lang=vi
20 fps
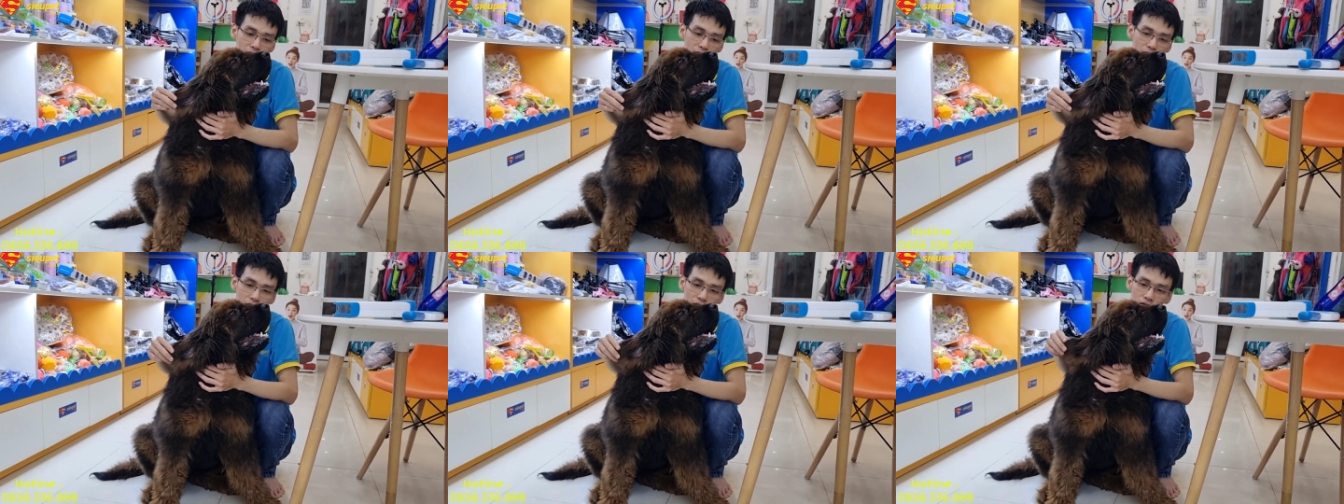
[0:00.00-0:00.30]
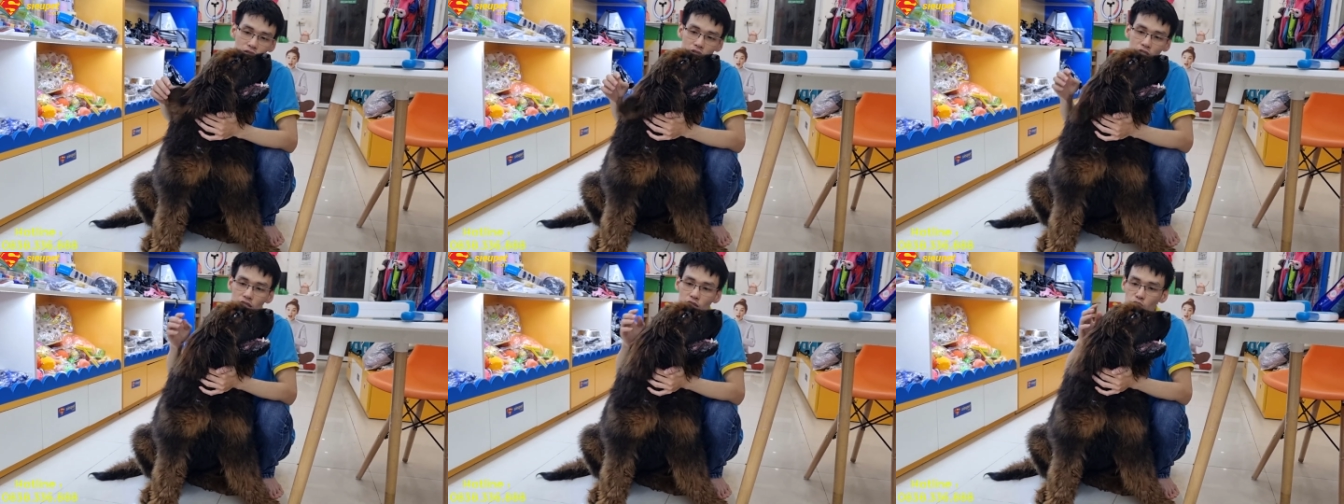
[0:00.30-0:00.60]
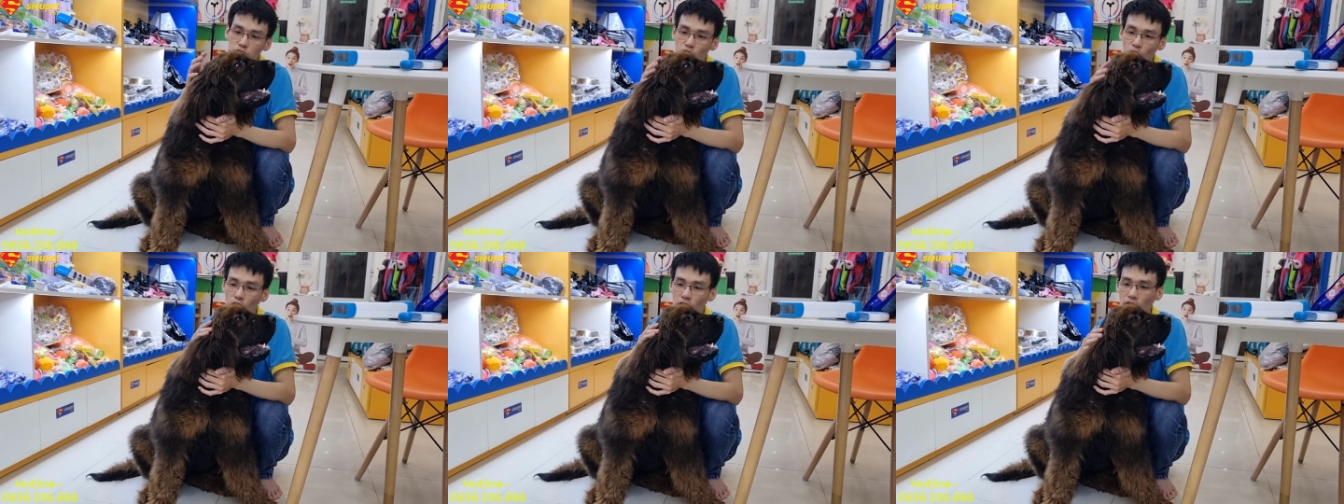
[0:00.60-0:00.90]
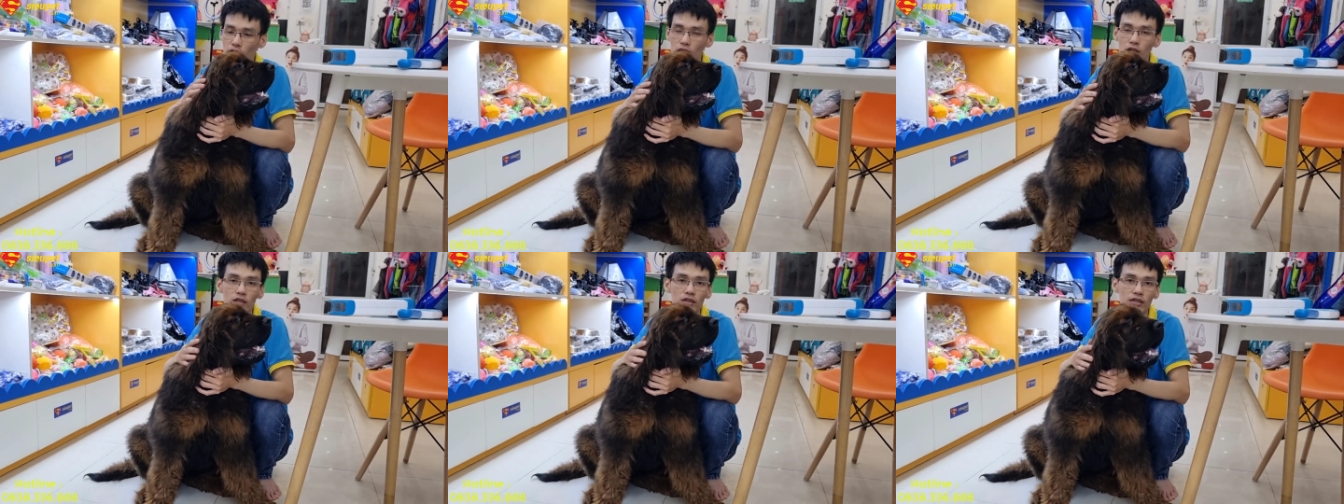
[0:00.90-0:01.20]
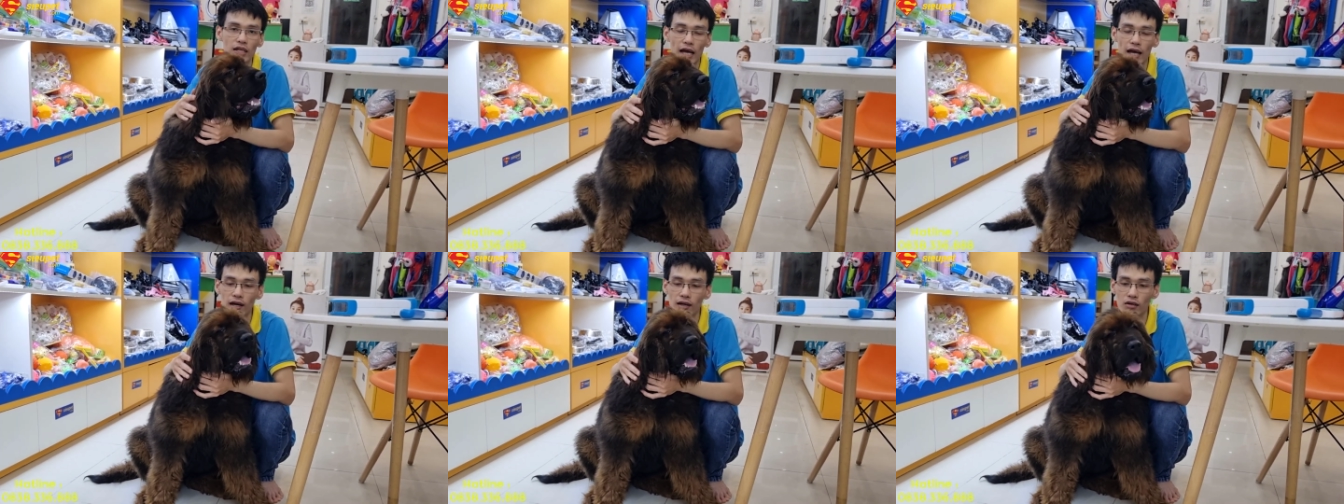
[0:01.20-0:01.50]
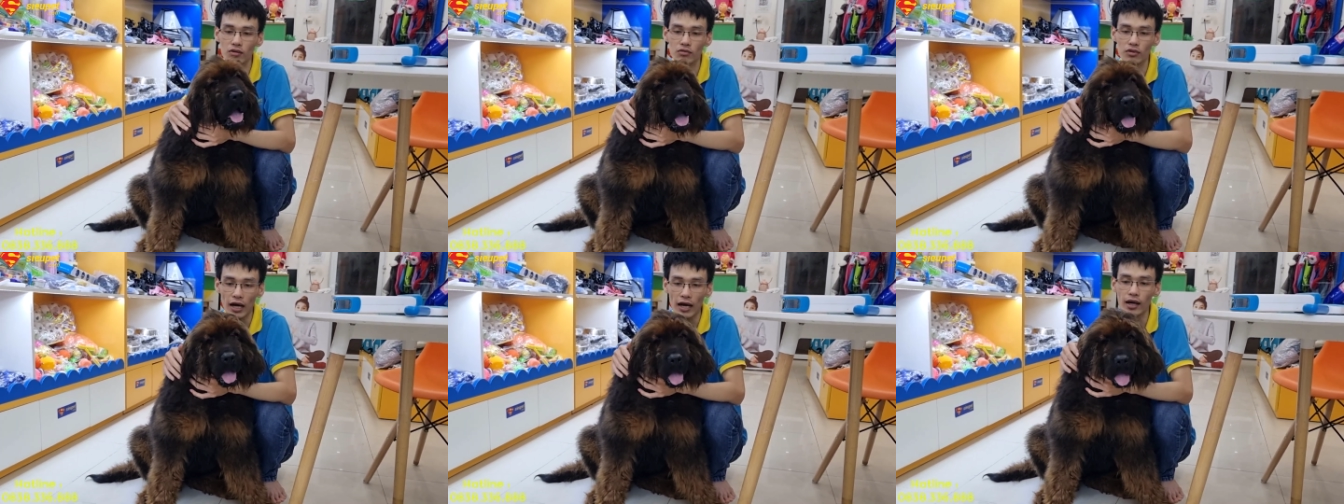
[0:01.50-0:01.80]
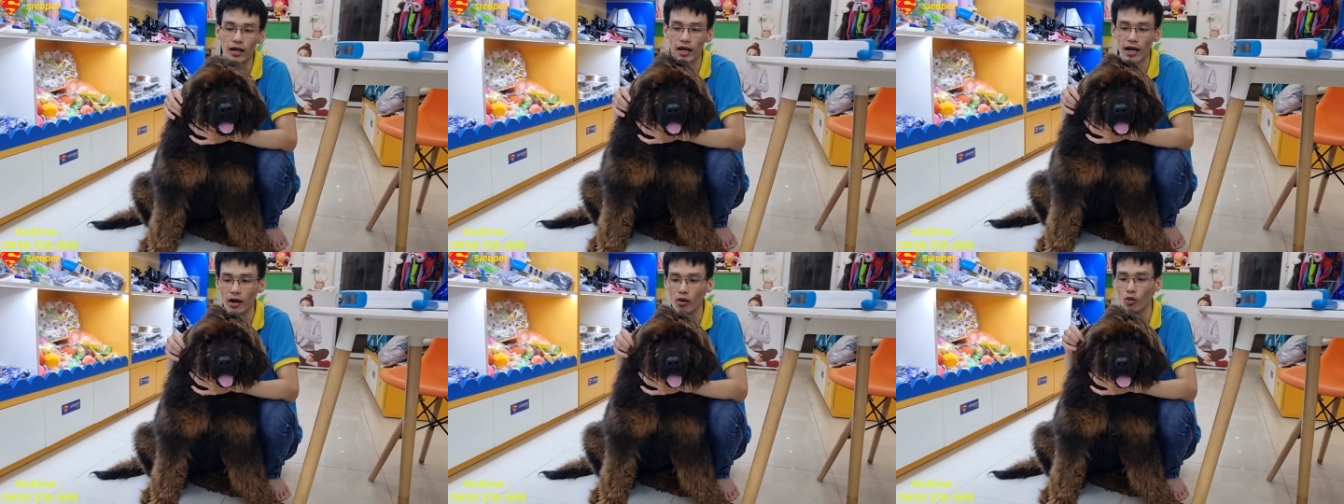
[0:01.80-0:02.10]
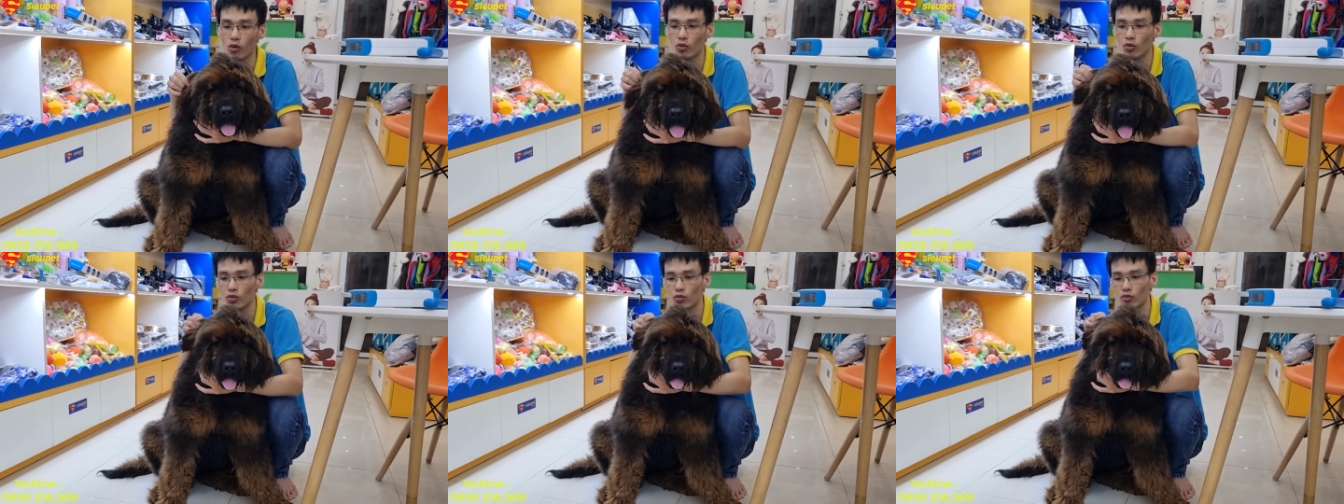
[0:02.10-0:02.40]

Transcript: Đấy, những cái giống chó đấy giá cũng khá là cao.